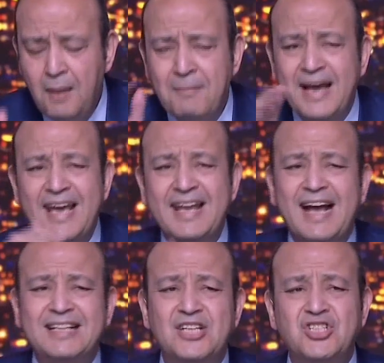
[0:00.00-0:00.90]
ما جينا
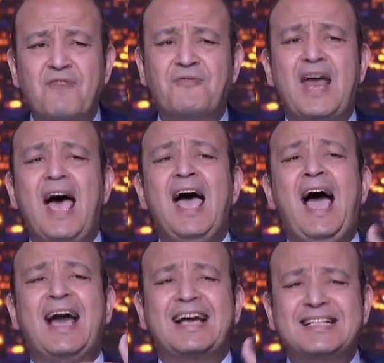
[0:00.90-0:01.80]
اكتشفنا
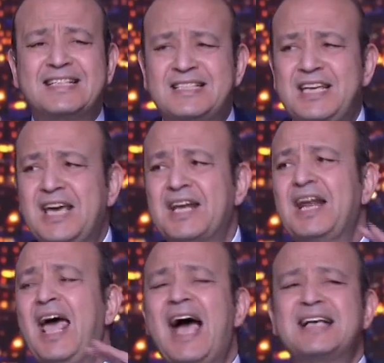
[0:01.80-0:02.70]
حاجات
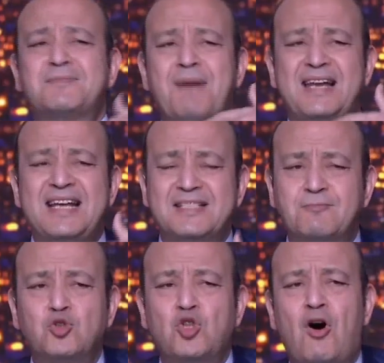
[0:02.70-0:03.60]
كتير اسماء ناس
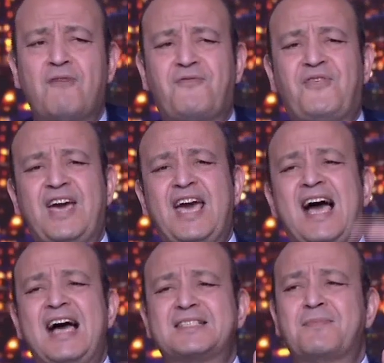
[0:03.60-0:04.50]

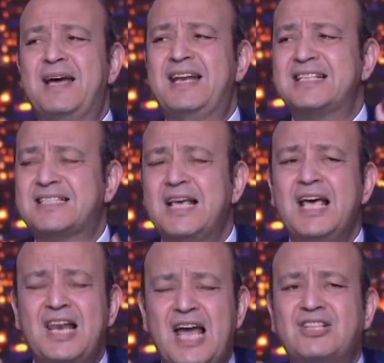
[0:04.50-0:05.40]
متوفيه اسماء ناس
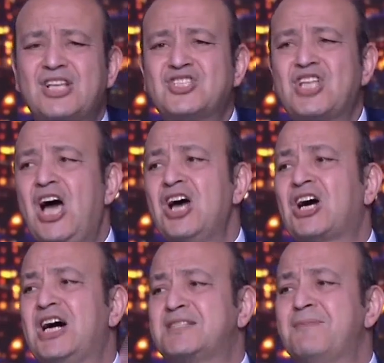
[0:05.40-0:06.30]
لا
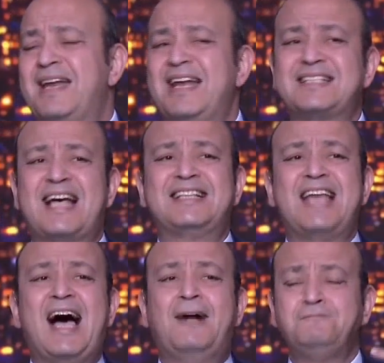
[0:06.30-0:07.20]
تستحق اسماء ناس
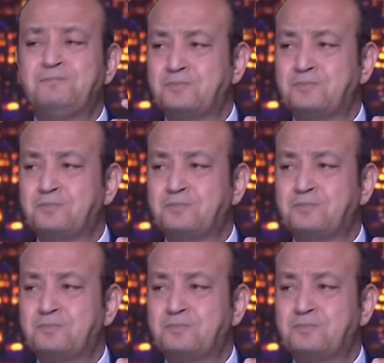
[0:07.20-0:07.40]
عندها